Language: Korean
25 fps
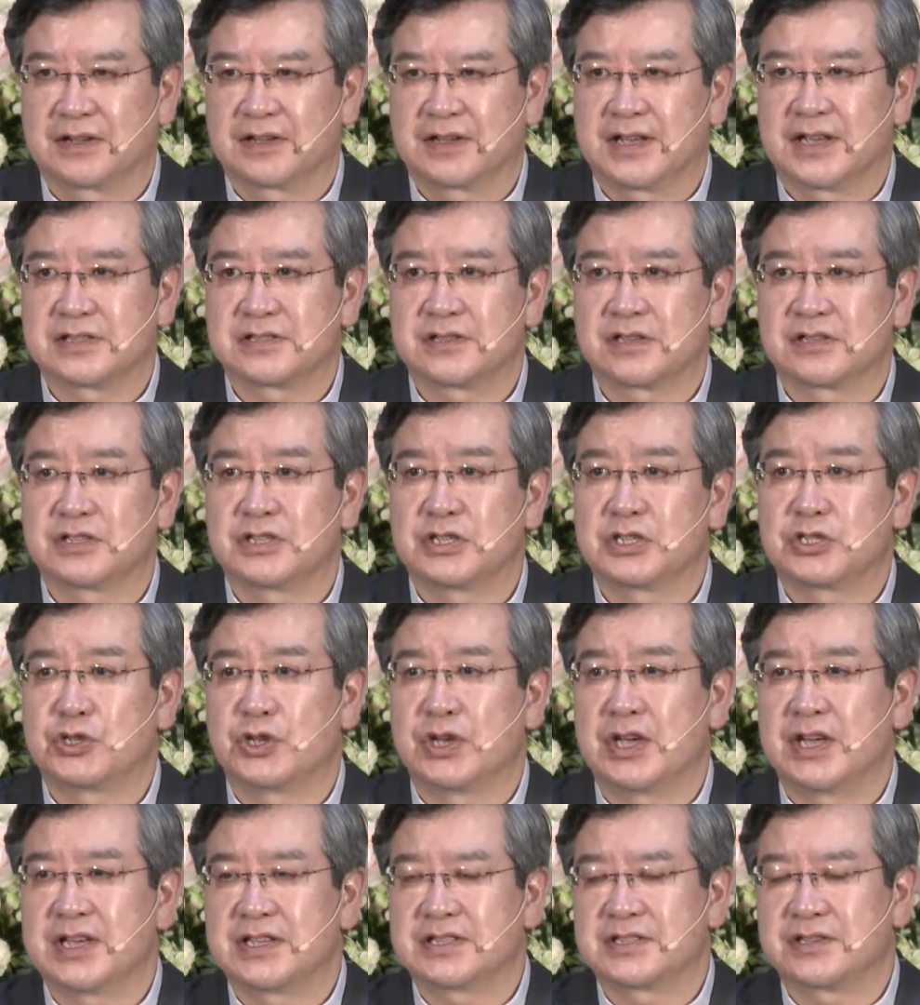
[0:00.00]
그래서 그
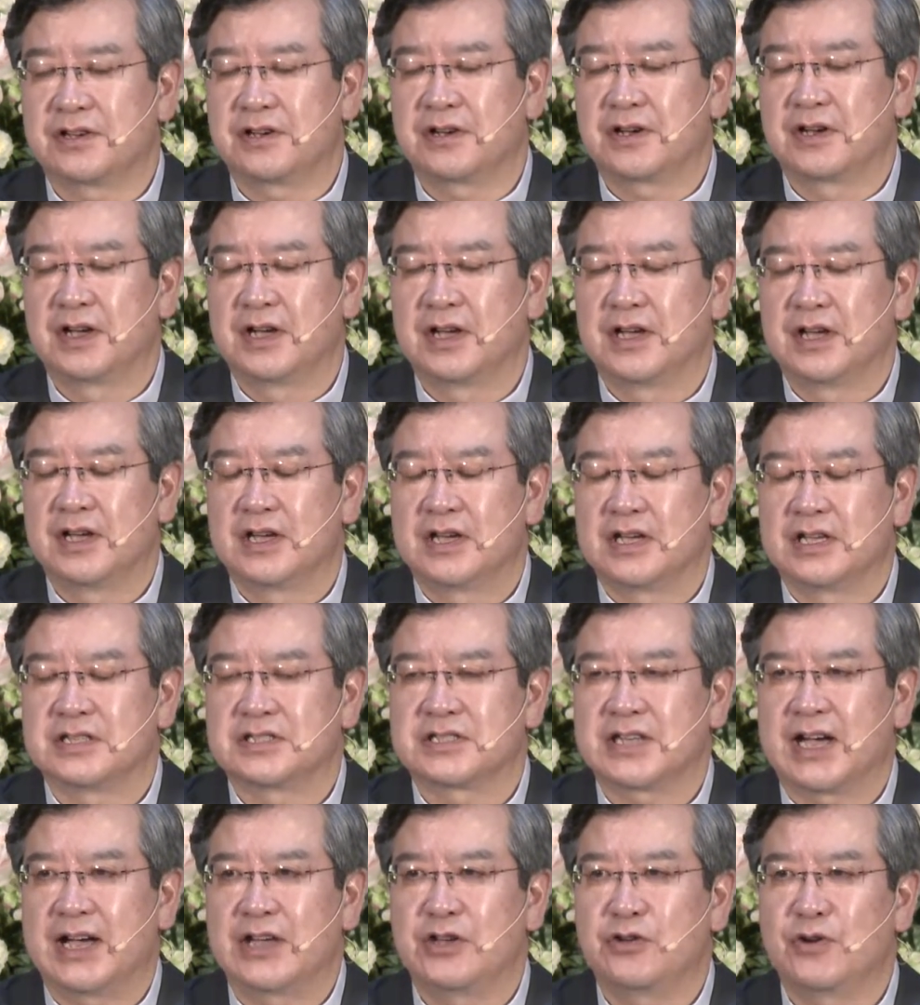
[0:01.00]
죄에서
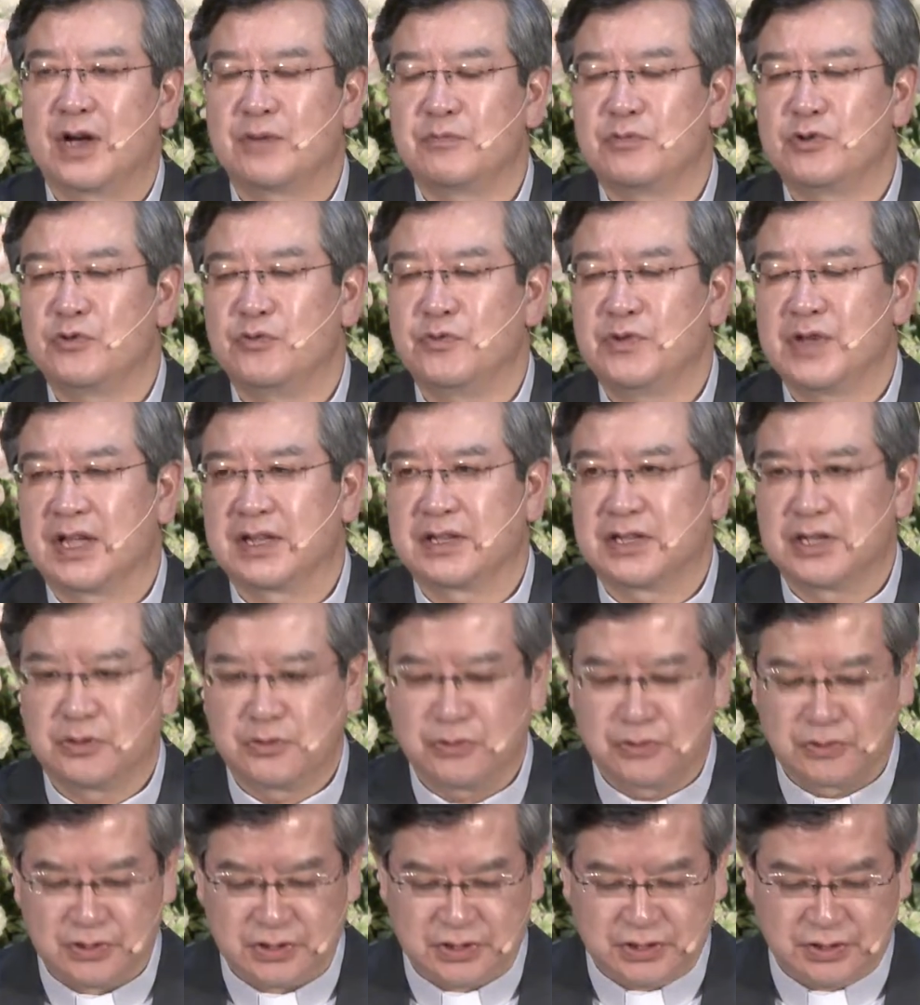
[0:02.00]
자유함을 위한
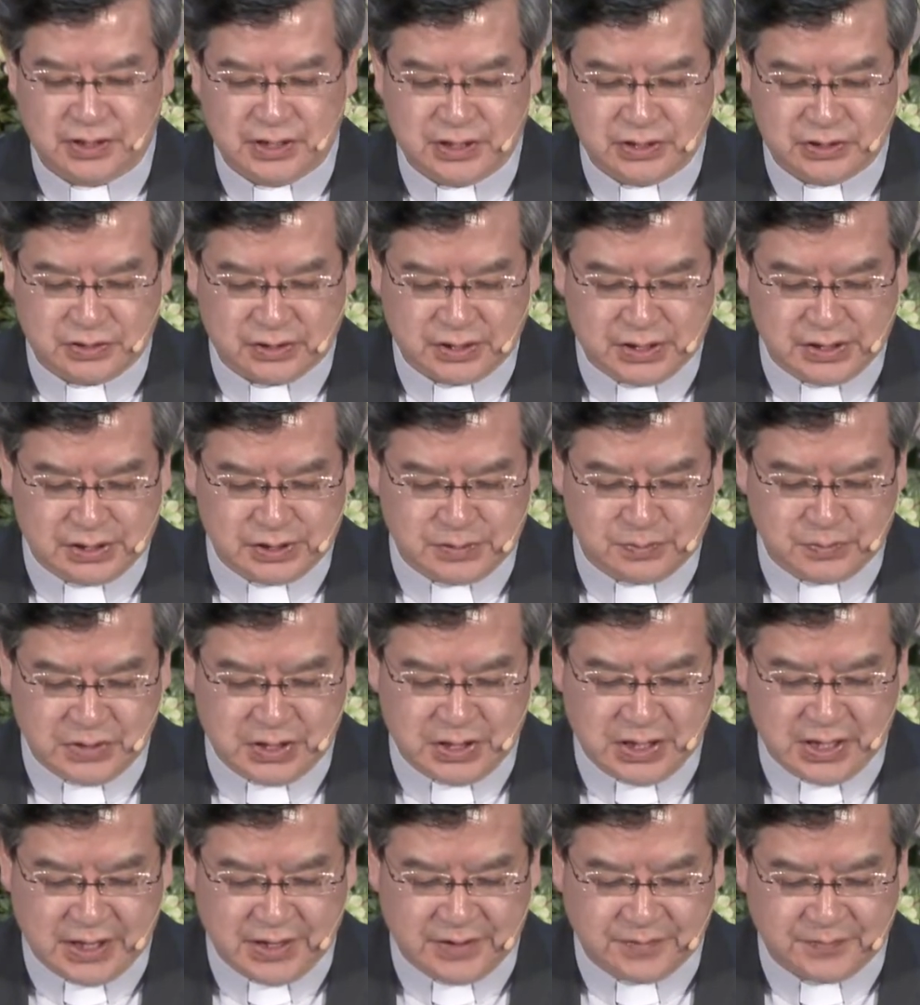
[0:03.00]
기도를 드린 적이
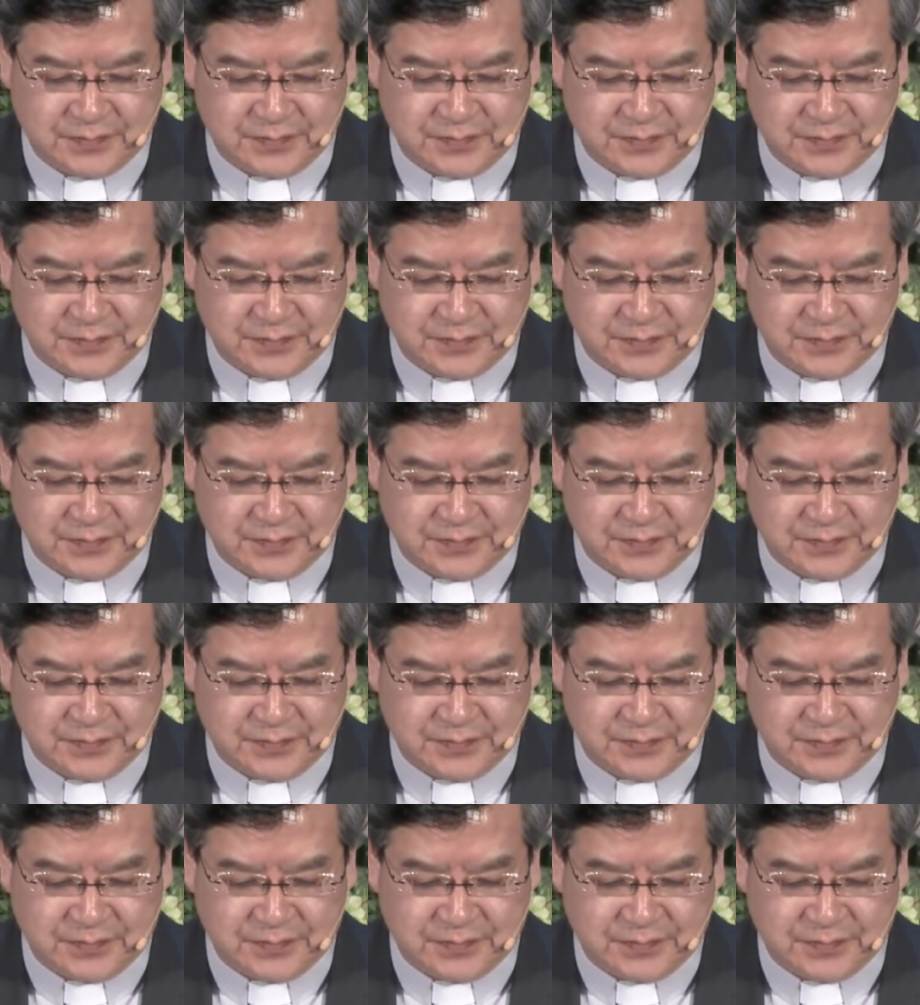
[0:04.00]
있습니다.